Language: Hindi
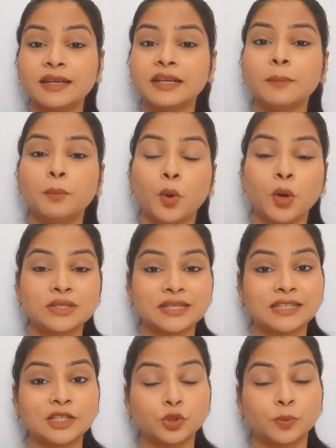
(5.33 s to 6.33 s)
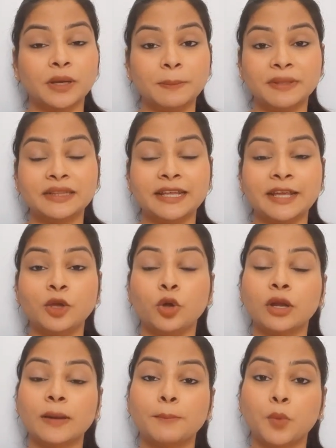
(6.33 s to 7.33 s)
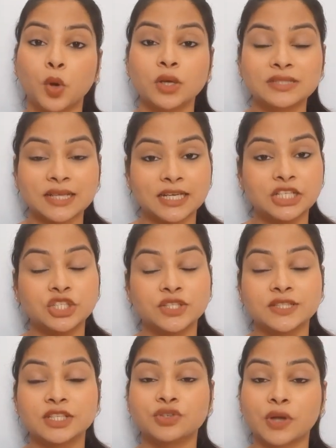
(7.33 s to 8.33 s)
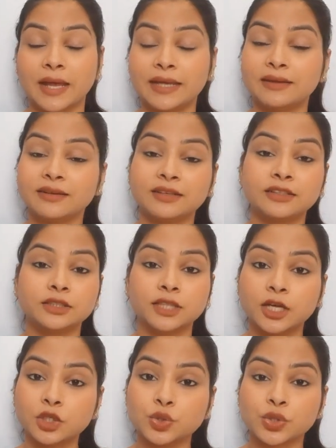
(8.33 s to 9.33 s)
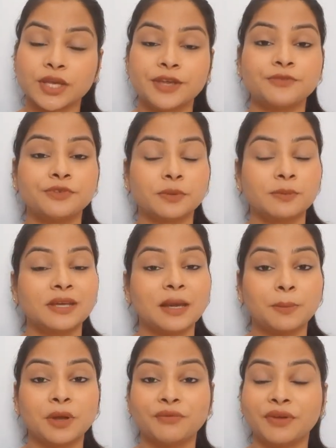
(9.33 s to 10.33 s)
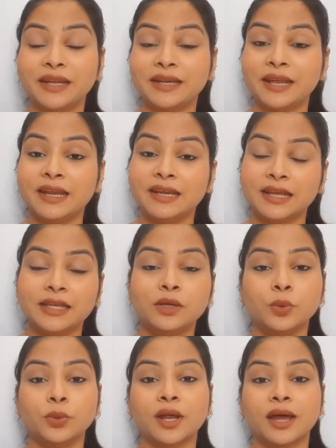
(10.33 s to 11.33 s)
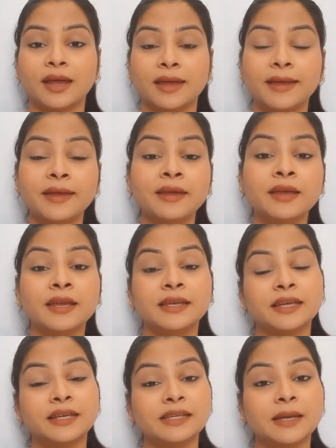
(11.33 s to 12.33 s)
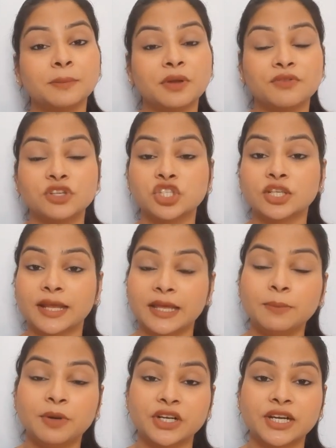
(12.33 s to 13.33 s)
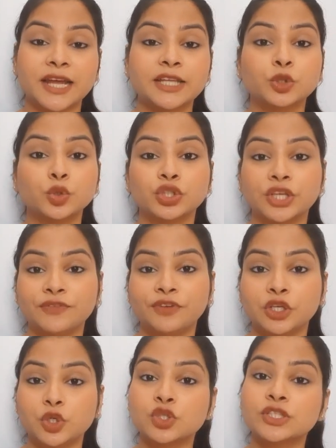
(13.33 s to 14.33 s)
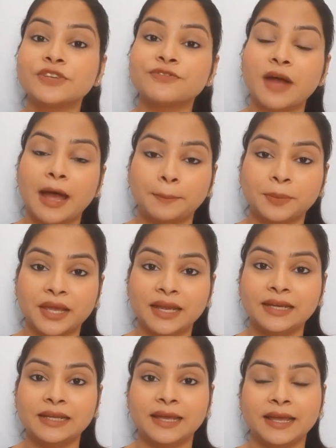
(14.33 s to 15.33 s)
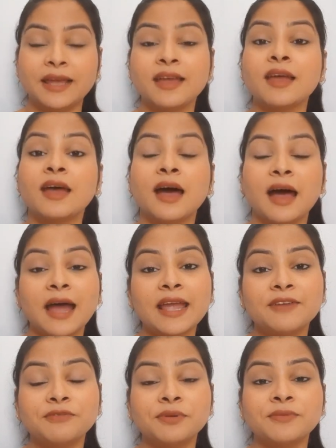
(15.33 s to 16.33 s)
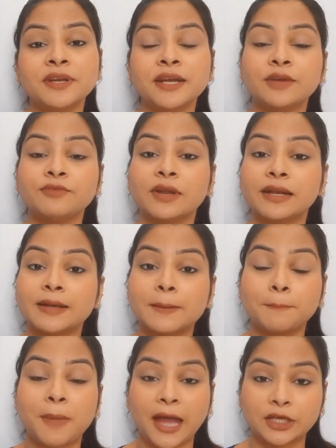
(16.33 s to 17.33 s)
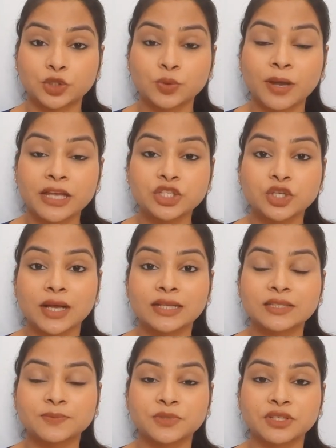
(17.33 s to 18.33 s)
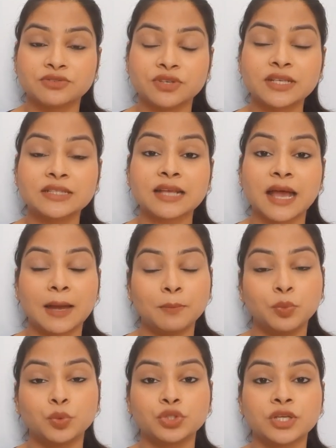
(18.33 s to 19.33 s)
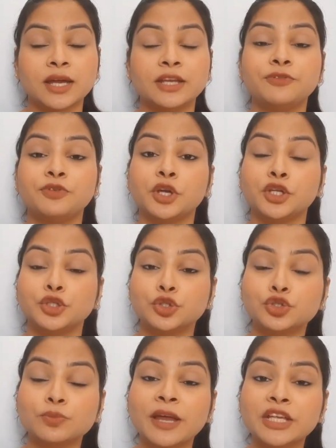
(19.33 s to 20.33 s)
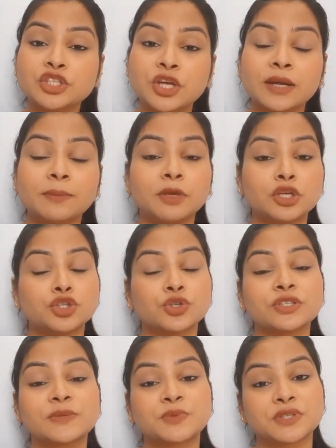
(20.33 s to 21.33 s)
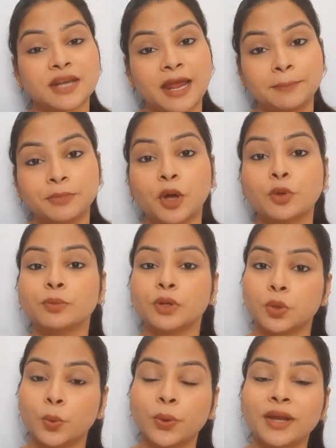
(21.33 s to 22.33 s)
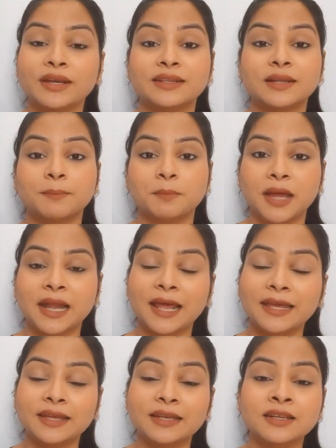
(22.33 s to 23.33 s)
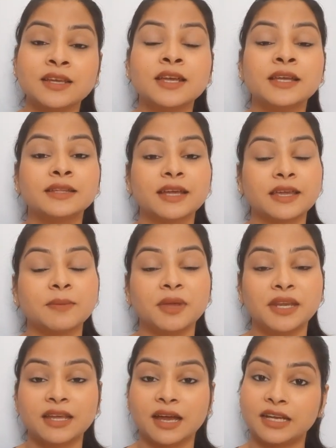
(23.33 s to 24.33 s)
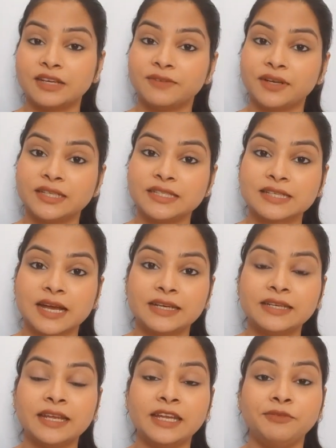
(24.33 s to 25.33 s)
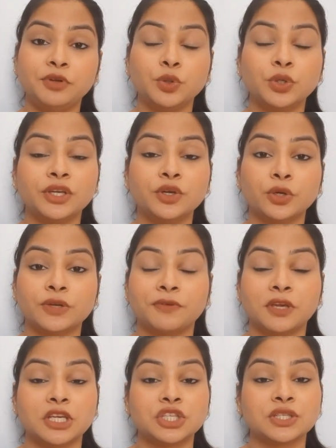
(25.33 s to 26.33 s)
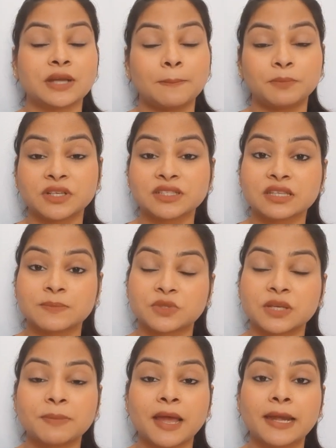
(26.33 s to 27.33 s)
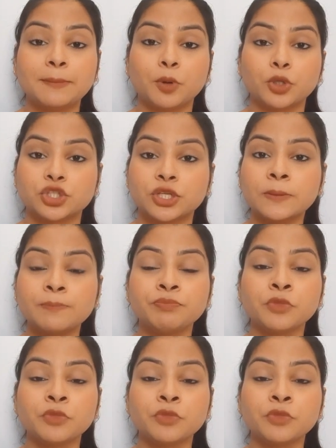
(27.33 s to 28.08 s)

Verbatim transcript: अगर आप बहुत ज़्यादा दुबले पतले हैं और आप बहुत सारी चीज़ें ट्राई कर कर थक चुके हैं फिर भी आपका वेट गेन नहीं हो रहा है यानी आपका वजन नहीं बढ़ रहा है तो ये वीडियो सिर्फ आपके लिए है हाई एवरी वन एंड वेलकम बैक टू माई चैनल टिप्स एंड ट्रिक्स एम पूजा इफ़ यू आर न्यू टू माई चैनल मेक श्योर सब्सक्राइब डाउन बिलो एंड हिट द बेल आइकन ताकि मेरी आने वाली सारी नई वीडियो की नोटिफिकेशन आप तक सबसे पहले पहुँचे